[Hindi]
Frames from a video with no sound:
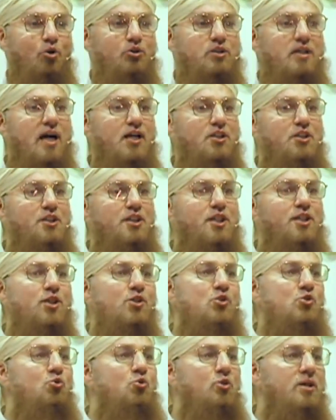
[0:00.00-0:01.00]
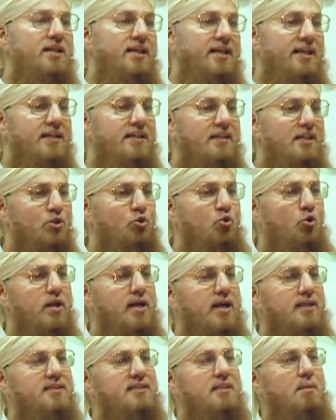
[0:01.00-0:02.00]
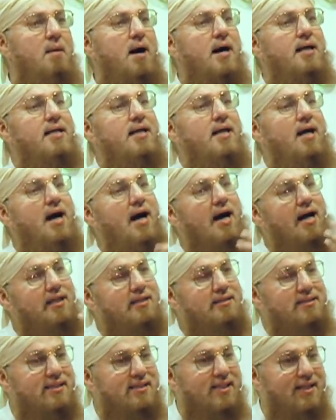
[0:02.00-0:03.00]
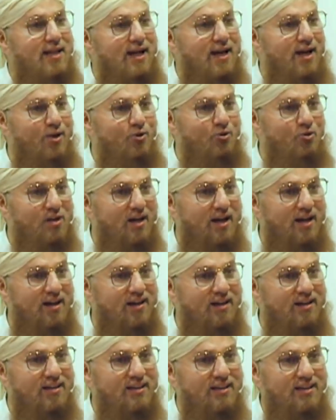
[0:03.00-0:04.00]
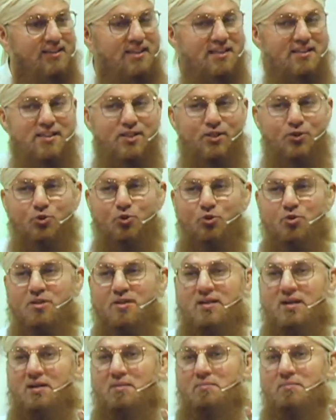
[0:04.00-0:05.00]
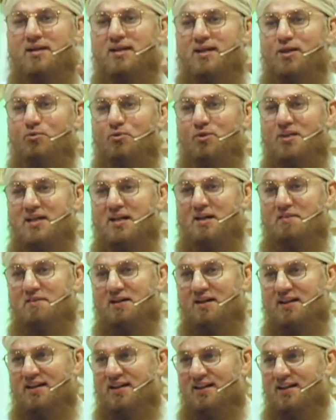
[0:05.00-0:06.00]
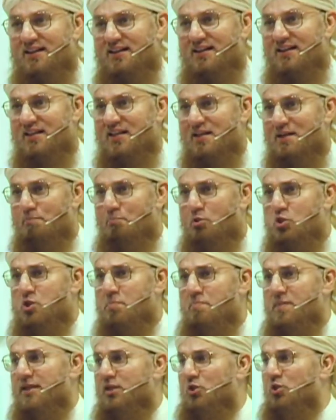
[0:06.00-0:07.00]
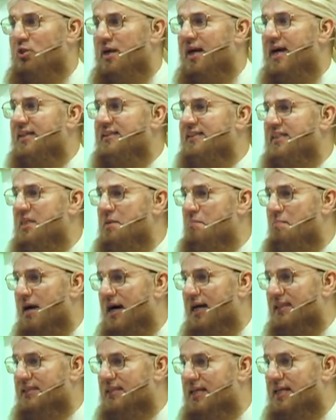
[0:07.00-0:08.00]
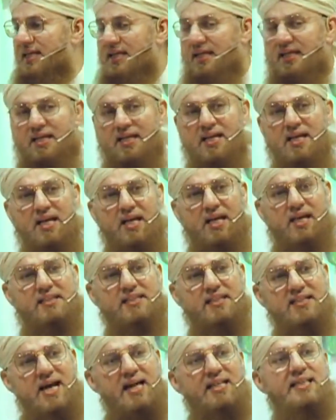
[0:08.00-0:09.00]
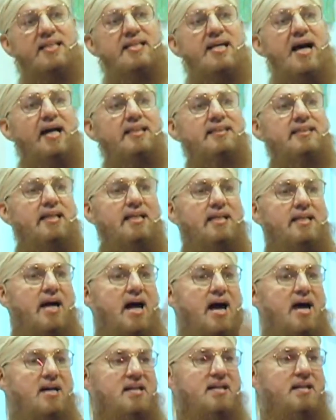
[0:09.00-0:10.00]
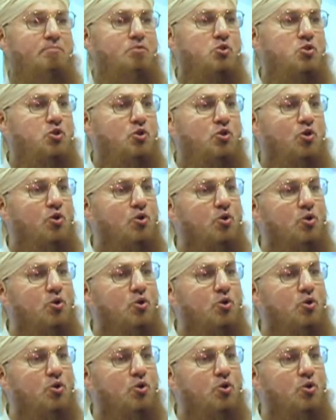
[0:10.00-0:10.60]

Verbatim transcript: उस आशिक रसूल ने गोया जबान हाल से यह कहा होगा कि यह तो करम है उनका वरना मुझ में तो ऐसी बात नहीं इतना दिया सरकार ने मुझको